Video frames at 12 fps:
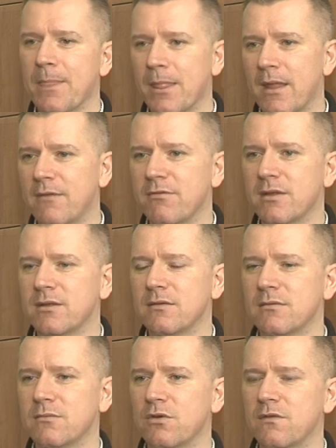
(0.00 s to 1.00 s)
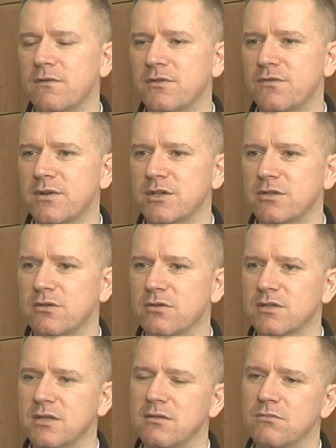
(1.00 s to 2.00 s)
Nawet y, mogą wytwarzać
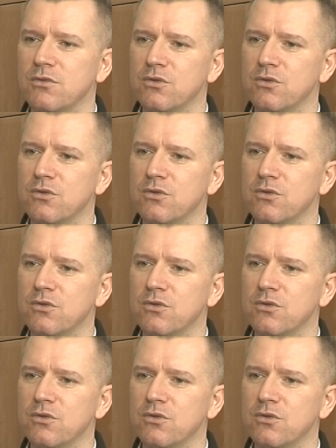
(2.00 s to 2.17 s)
toksyny,